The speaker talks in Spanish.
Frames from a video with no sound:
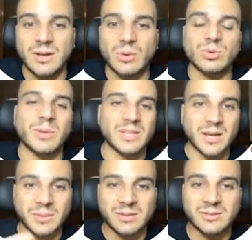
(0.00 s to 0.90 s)

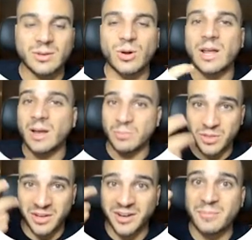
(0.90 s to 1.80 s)
automáticamente ojalá
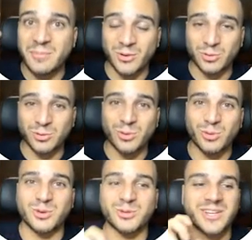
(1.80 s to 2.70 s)
poder cambiarlo
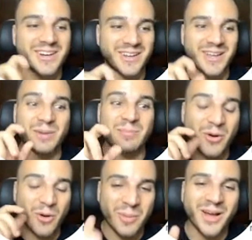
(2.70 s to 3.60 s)
todo y no tener que ir
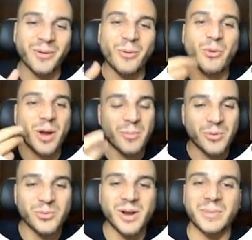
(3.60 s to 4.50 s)
mano mano a mano, una
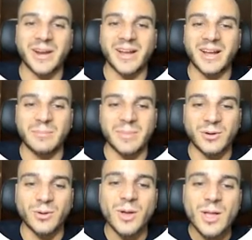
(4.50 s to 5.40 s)
por una, para
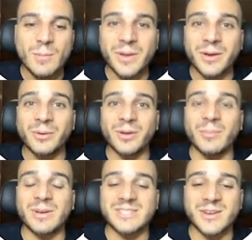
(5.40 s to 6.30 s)
cambiarlo. Pero,
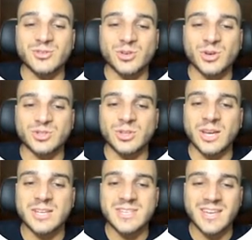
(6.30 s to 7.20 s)
¿qué pasaría si os,
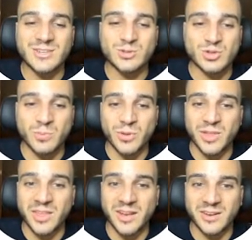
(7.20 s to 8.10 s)
dijese que esto se puede
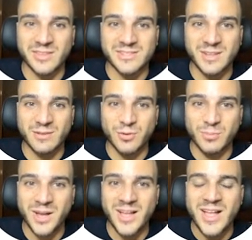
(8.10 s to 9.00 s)
quedar de esta
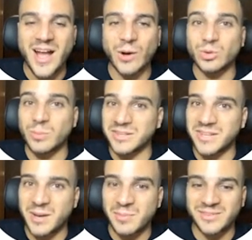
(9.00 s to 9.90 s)
forma
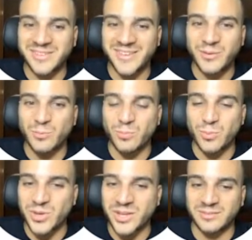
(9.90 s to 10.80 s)
automáticamente con un
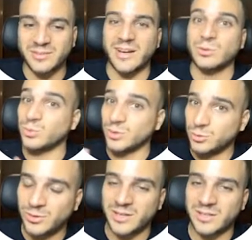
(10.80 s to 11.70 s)
plugin
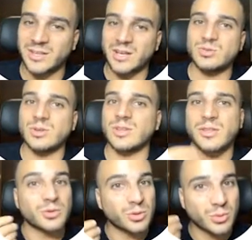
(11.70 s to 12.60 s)
gratuito, en este caso hasta
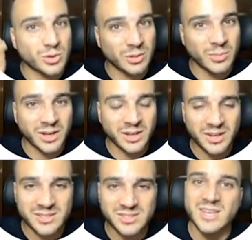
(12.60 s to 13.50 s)
150
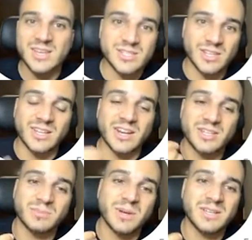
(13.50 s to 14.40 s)
imágenes? Si
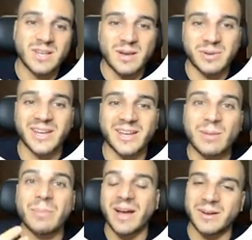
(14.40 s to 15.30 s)
tenéis más, habría que
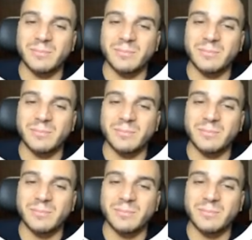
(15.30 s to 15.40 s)
pagar.